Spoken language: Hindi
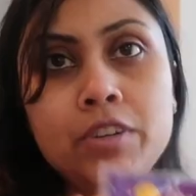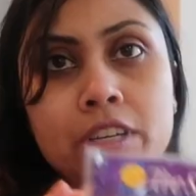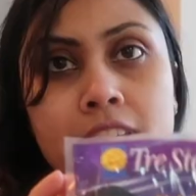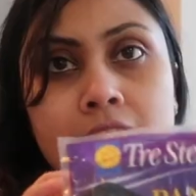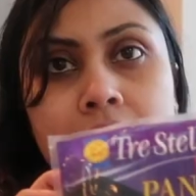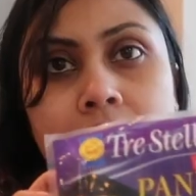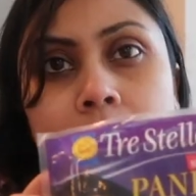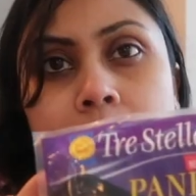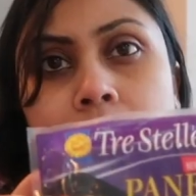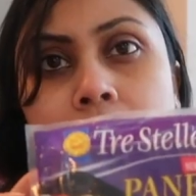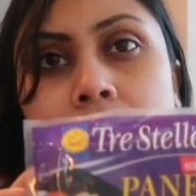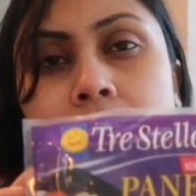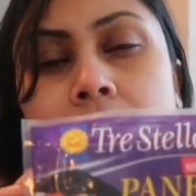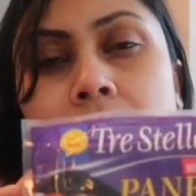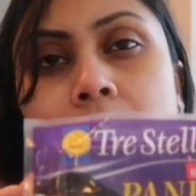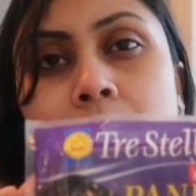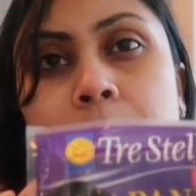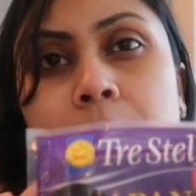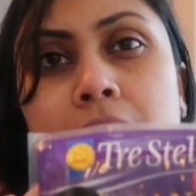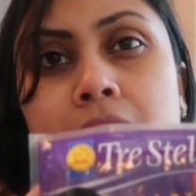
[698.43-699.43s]
फर्स्ट टाइम ये
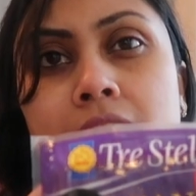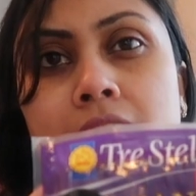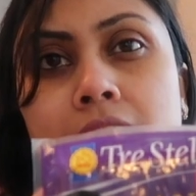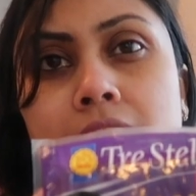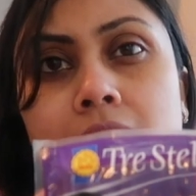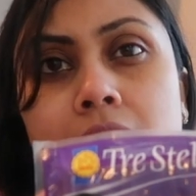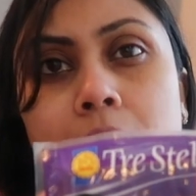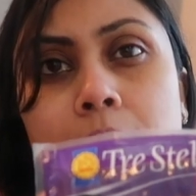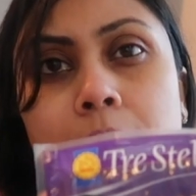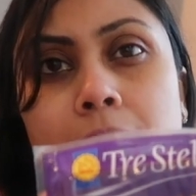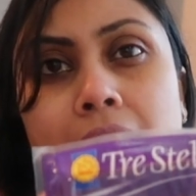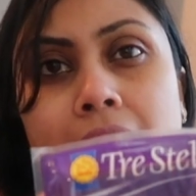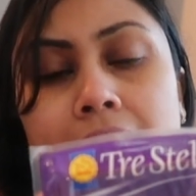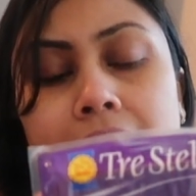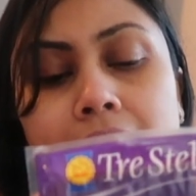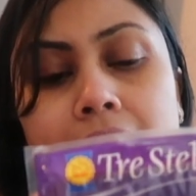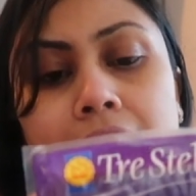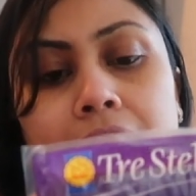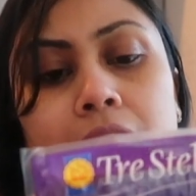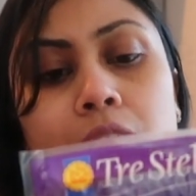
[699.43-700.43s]
वाला पनीर का
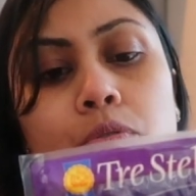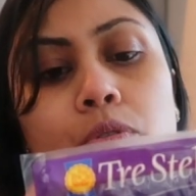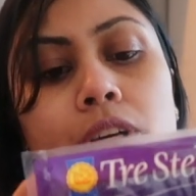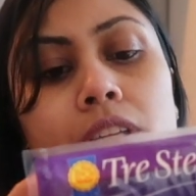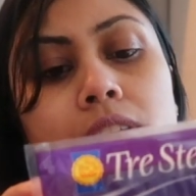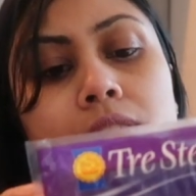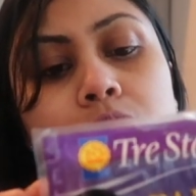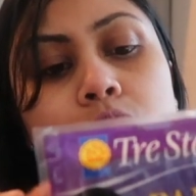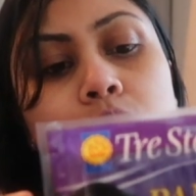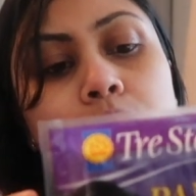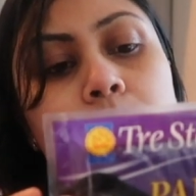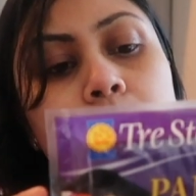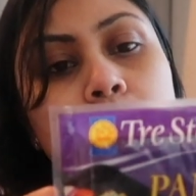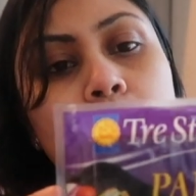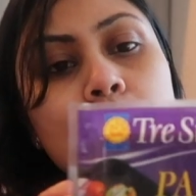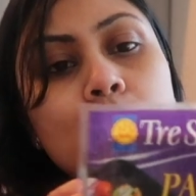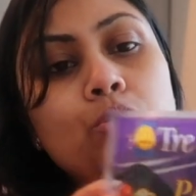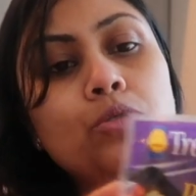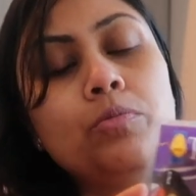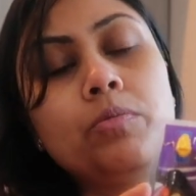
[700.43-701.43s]
ब्रांड आया हुआ था सुपर
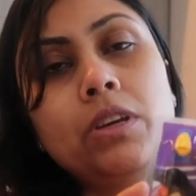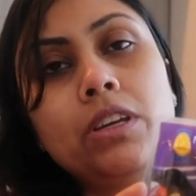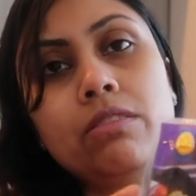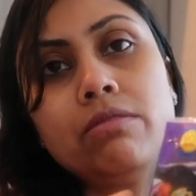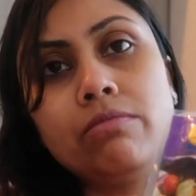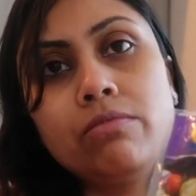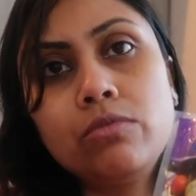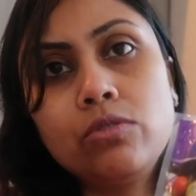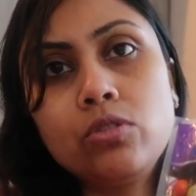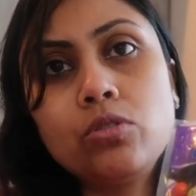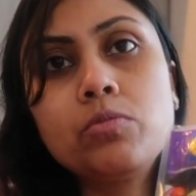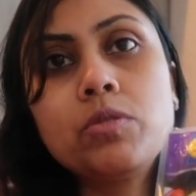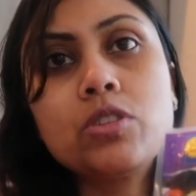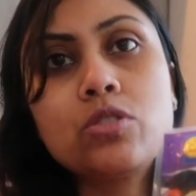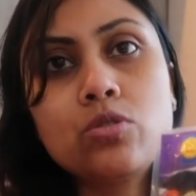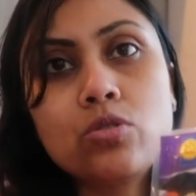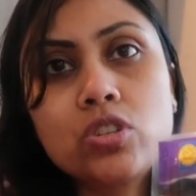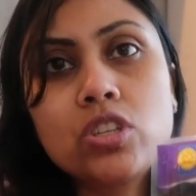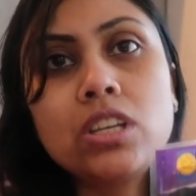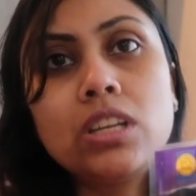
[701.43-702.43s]
स्टोर में तो
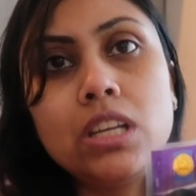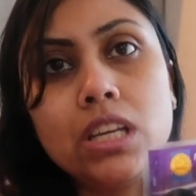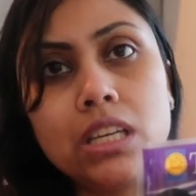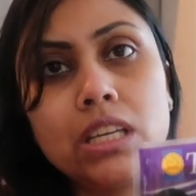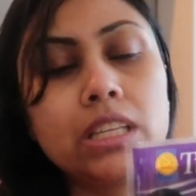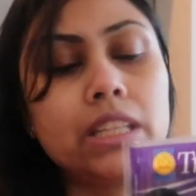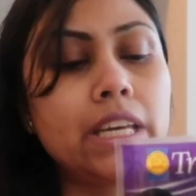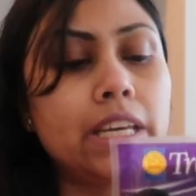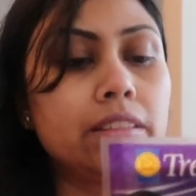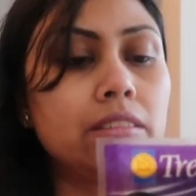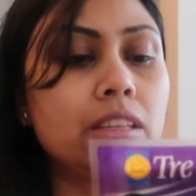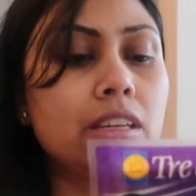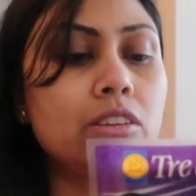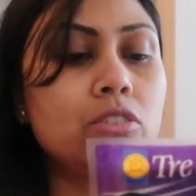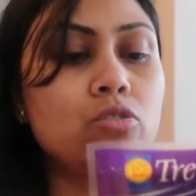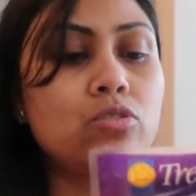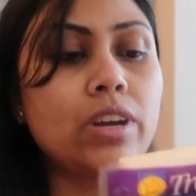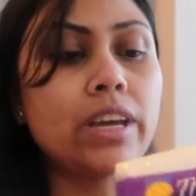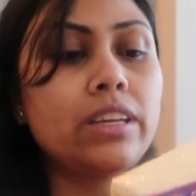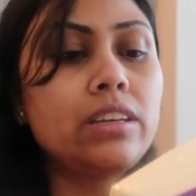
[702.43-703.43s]
मैंने सोचा लेके देखते
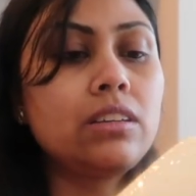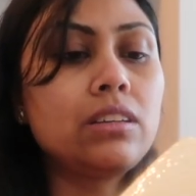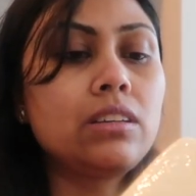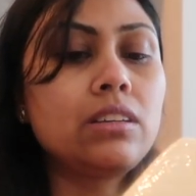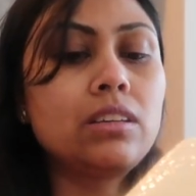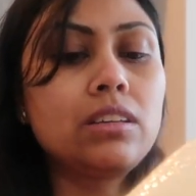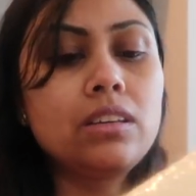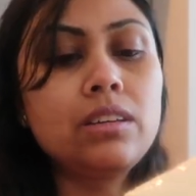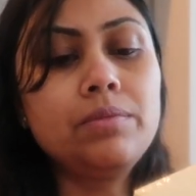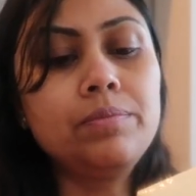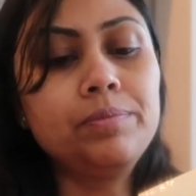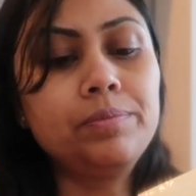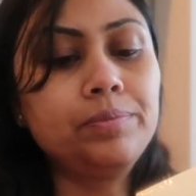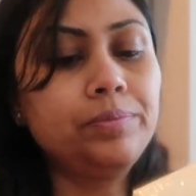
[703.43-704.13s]
हैं ट्राई करके